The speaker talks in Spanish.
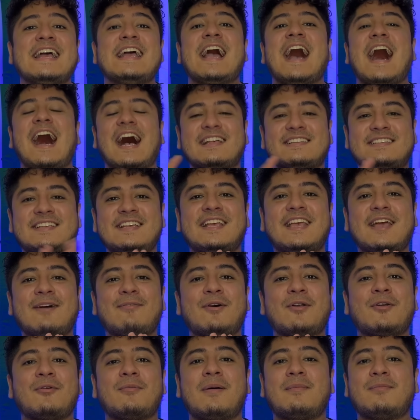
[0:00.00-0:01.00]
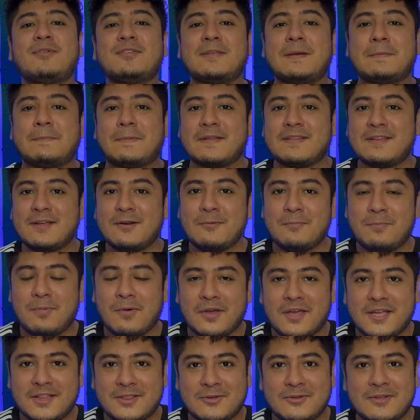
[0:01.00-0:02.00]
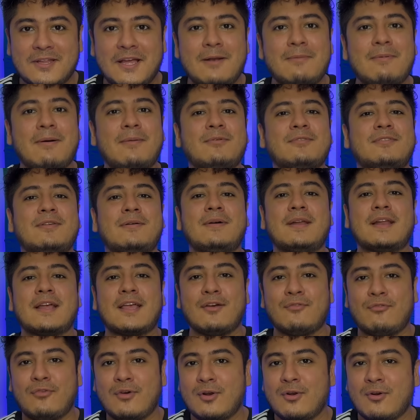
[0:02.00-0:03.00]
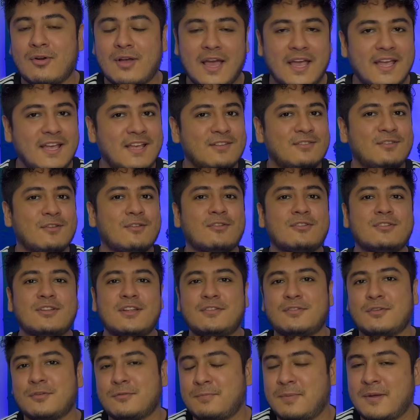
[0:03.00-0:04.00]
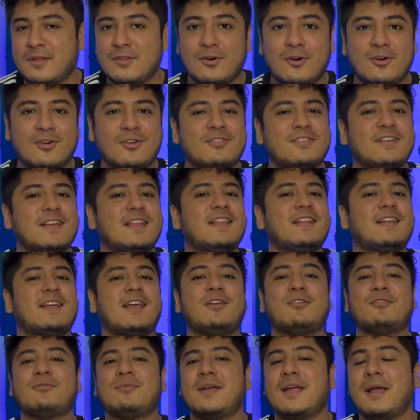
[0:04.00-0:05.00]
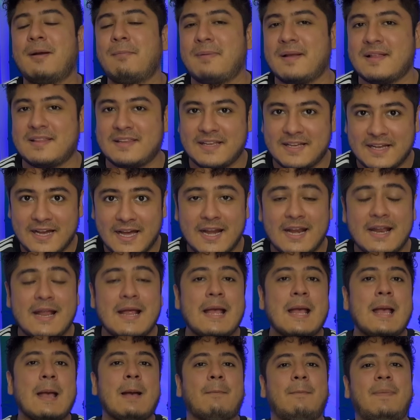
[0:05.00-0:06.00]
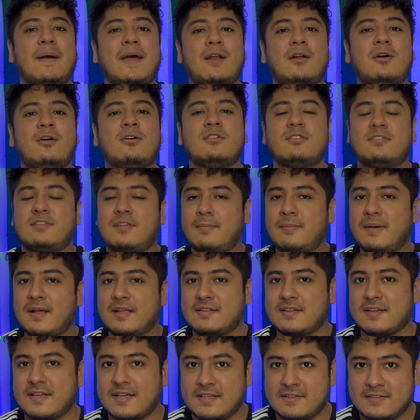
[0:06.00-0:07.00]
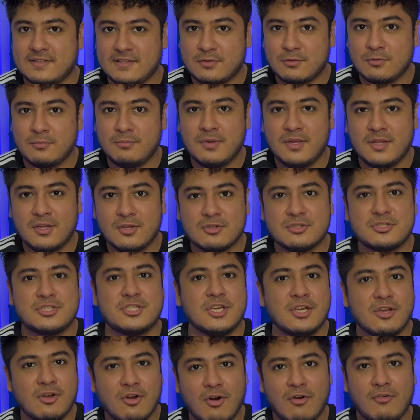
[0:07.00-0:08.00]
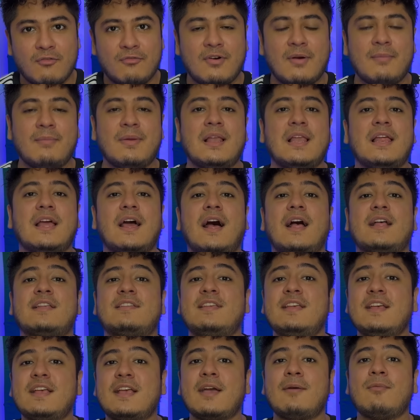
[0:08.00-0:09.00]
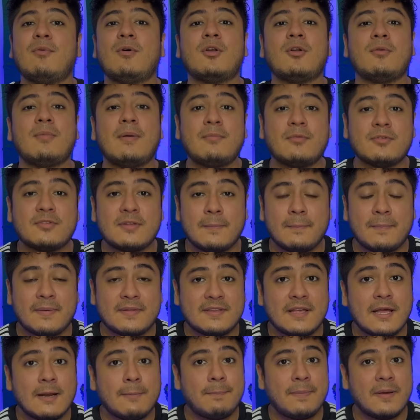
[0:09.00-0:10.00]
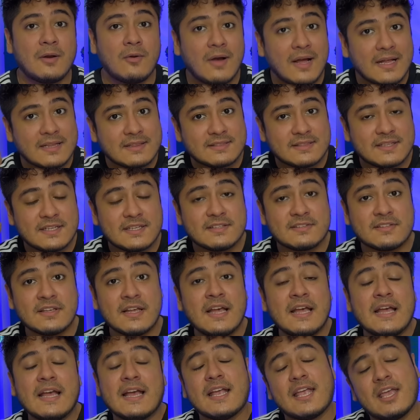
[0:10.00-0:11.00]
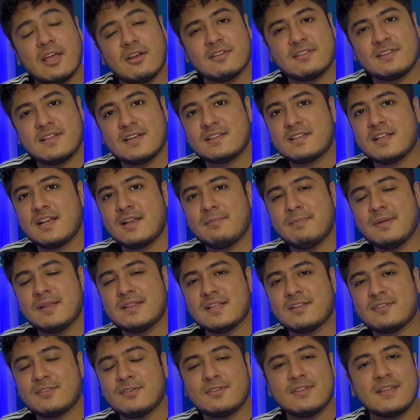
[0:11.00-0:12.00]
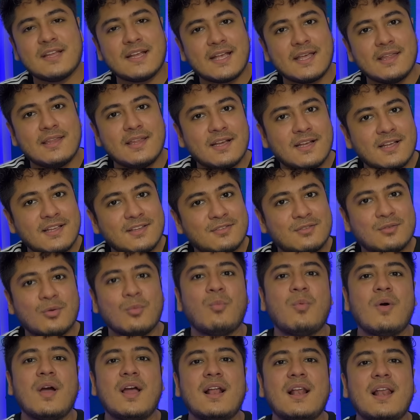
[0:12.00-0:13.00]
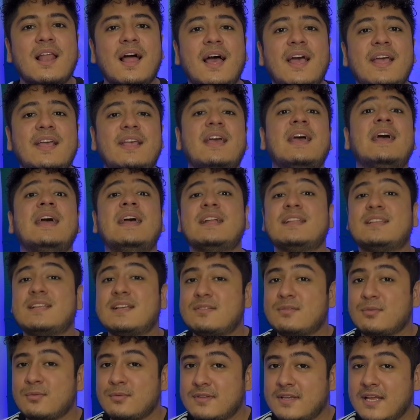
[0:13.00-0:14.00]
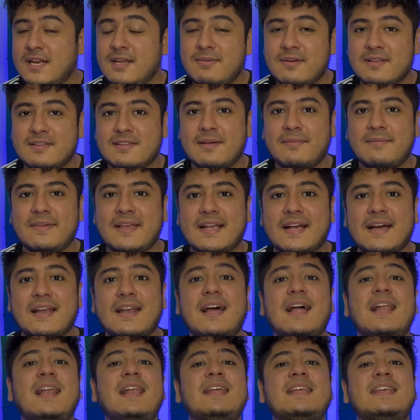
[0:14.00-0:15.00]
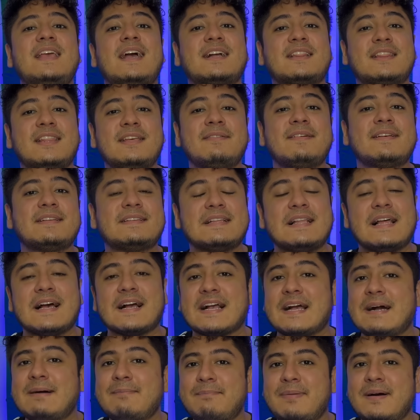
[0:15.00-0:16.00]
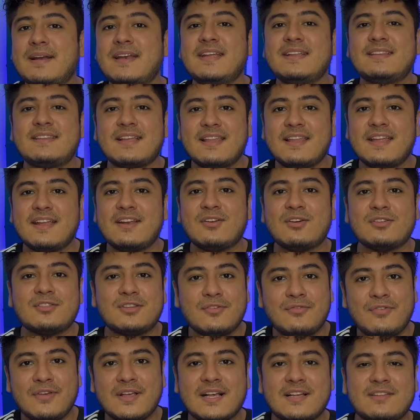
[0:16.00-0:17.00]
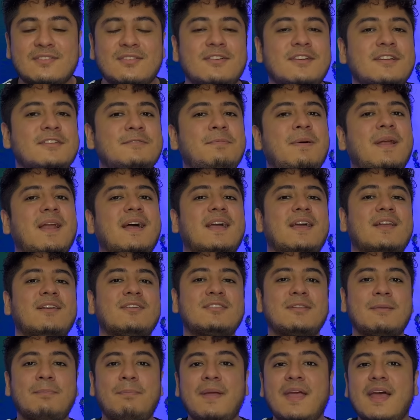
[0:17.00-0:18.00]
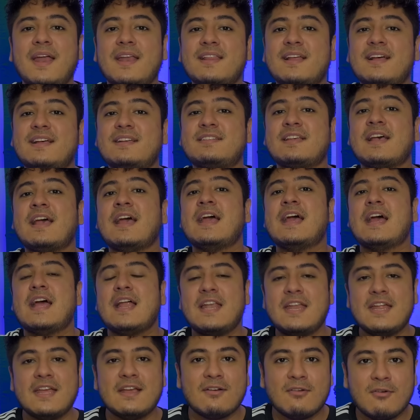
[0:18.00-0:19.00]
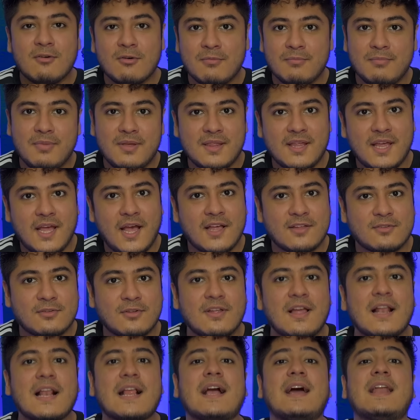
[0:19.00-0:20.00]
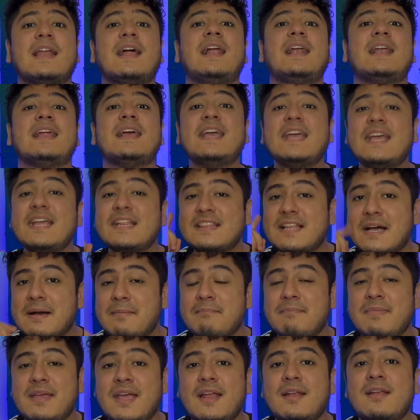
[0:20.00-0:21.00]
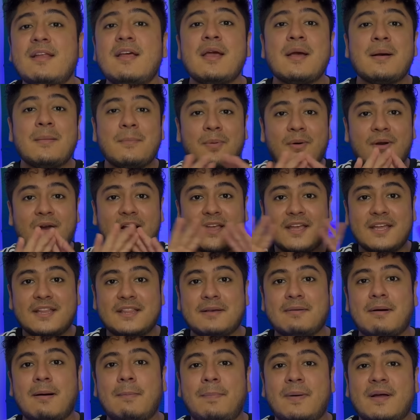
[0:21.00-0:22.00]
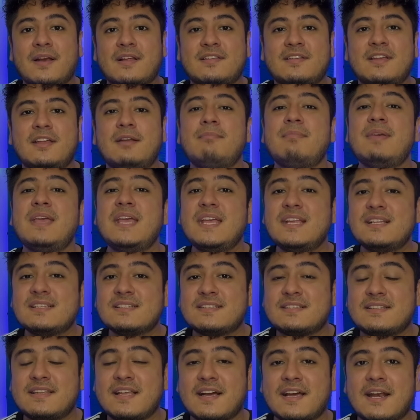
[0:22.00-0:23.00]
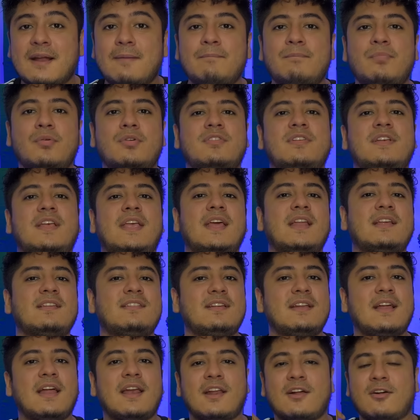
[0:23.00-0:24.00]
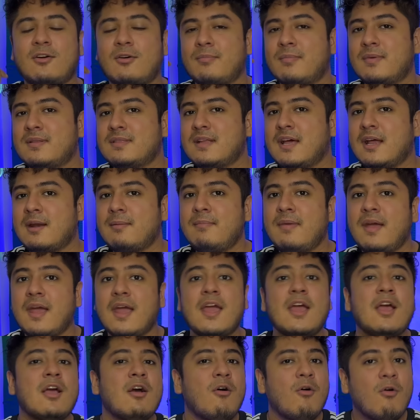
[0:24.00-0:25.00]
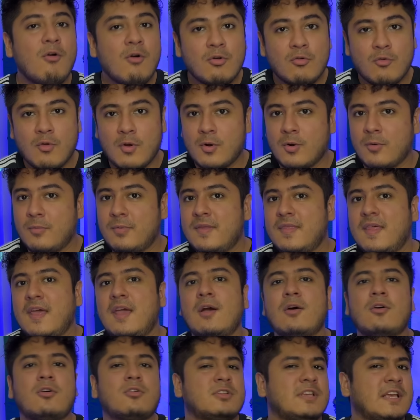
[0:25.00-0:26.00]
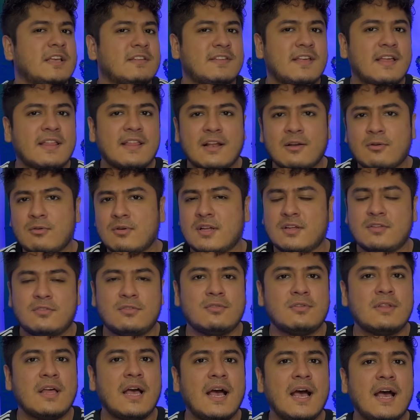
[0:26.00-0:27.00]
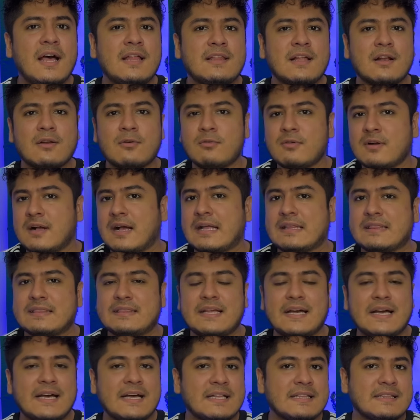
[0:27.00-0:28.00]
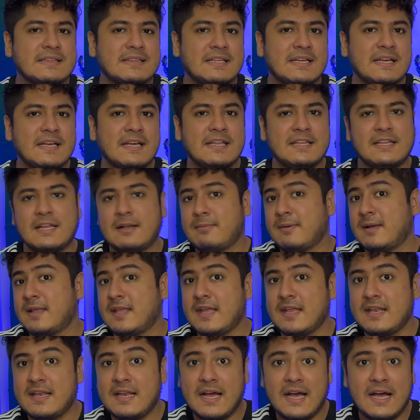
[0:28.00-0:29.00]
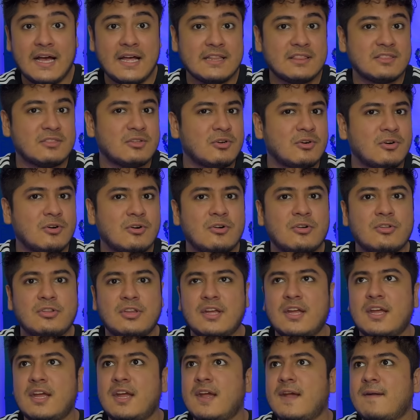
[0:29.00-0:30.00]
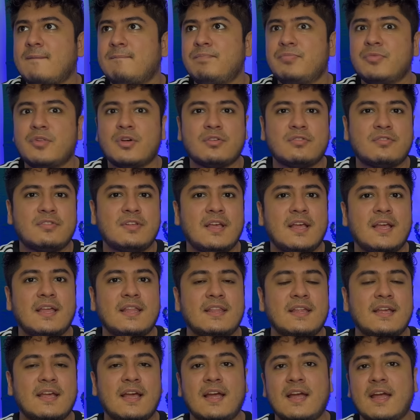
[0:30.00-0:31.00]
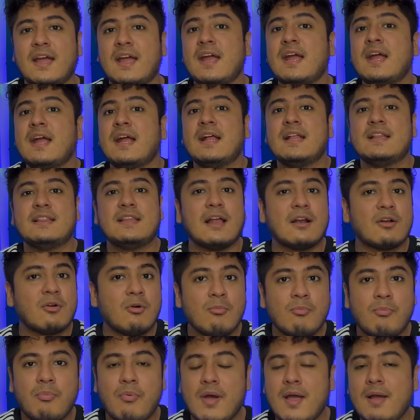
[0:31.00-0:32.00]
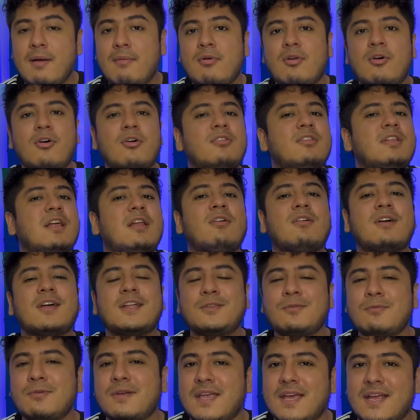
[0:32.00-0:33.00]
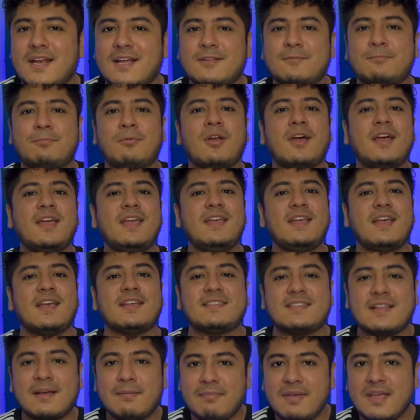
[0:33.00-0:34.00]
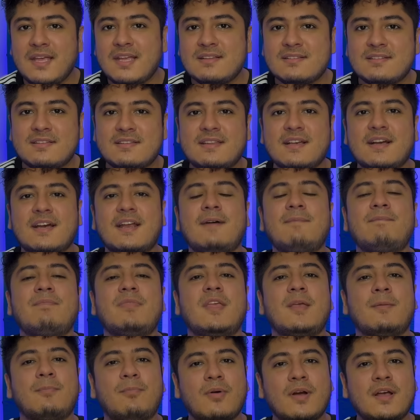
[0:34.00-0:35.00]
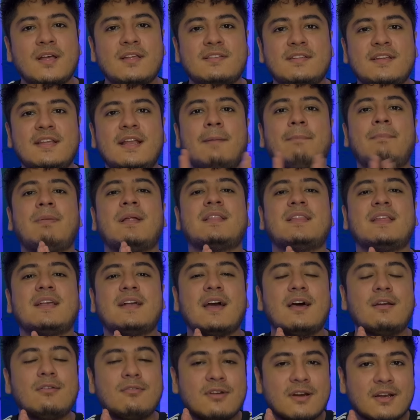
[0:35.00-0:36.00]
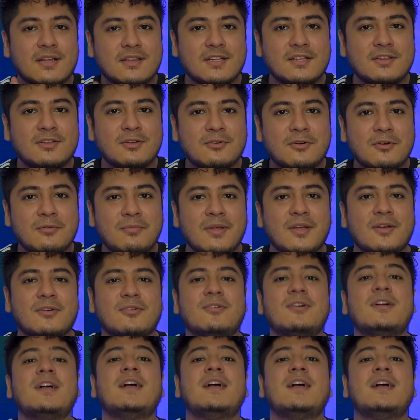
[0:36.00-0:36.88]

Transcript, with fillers: Así que bueno, vamos a aprender un poquito de él. Vamos a ver qué fue lo que hizo, dónde se hospedó. No sé de qué nos vaya a platicar. Pero se me hace que este es un video chingón, familia. Así que bueno, vamos a empezar. Pero antes, quiero hacer la invitación de que dejes tu buen like, te suscribas a mi canal y actives la campanita de notificaciones para que no te pierdas ningún videazo del canal. Y también por aquí te va a aparecer mi Instagram por si quieres ir a recomendarme un nuevo video, ya sea de alguna ciudad, de algún cantante, del vallenato, de no sé, de de algún pueblo, de lo que tú quieras. Por ahí está mi Instagram y puedes ir a platicar un ratito conmigo.